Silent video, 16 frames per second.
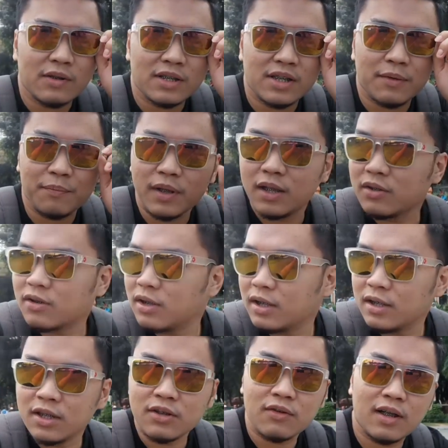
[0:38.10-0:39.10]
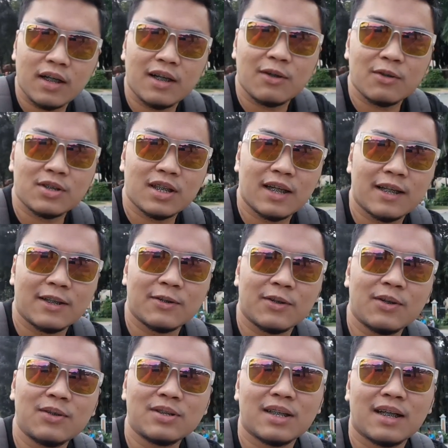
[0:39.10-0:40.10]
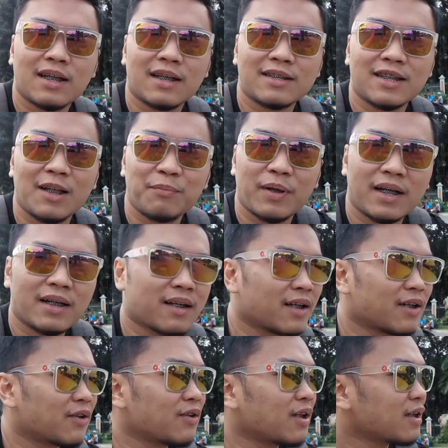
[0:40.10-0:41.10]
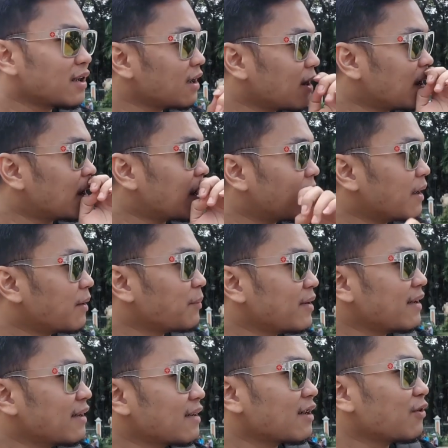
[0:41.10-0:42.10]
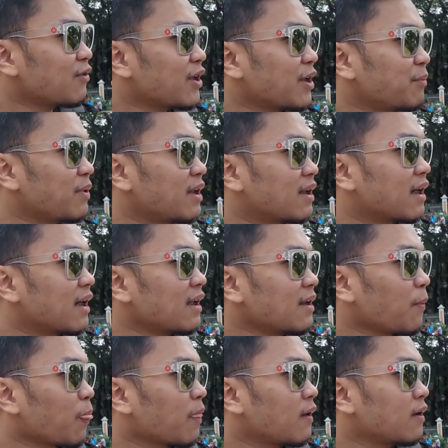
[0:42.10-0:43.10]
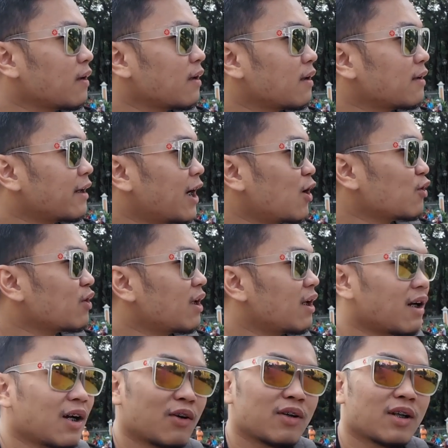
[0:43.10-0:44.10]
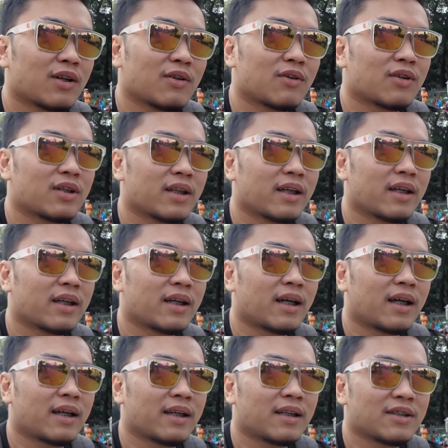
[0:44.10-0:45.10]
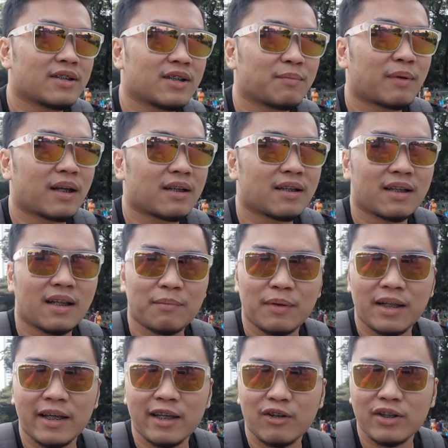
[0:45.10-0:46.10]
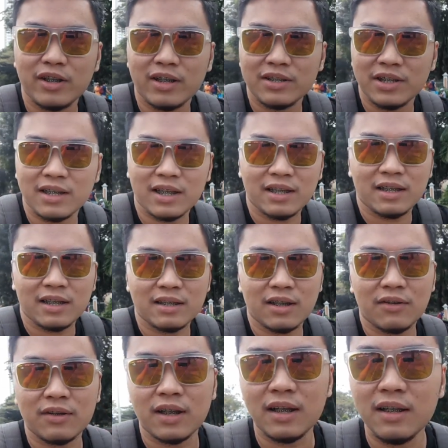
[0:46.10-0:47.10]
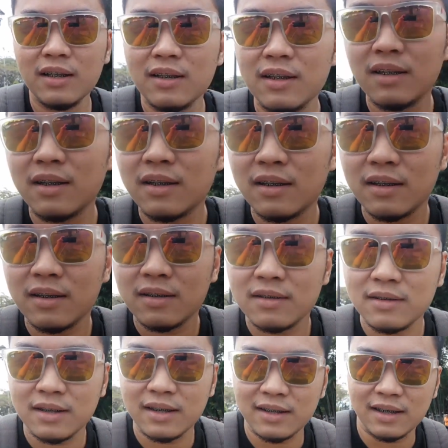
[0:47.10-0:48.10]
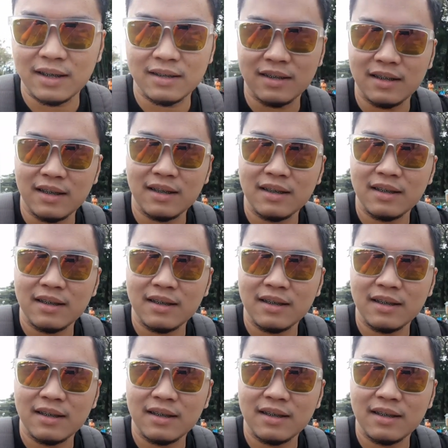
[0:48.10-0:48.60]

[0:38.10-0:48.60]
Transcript: what's up mga tol? Andito nga ako sa ano, sa Rizal Park ngayon at uh, ah, minintay yung kaibigan. Naon na lang ako ng konti. Uh, ayan na siya, parating na. Palagay ko, ayan na siya, nakikita ko na. Tingnan natin na.